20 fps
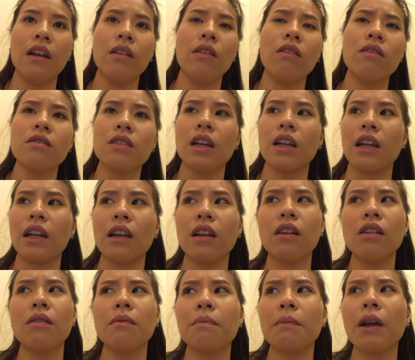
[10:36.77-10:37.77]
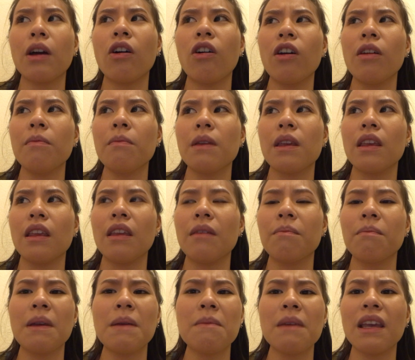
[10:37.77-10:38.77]
นอกจากนั้นก็
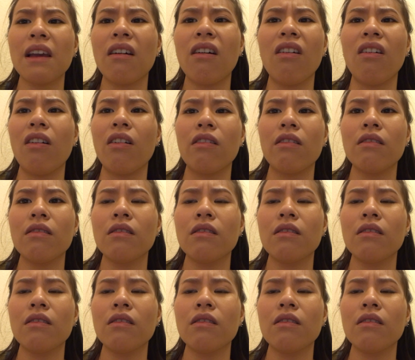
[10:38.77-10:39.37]
ไม่มีของ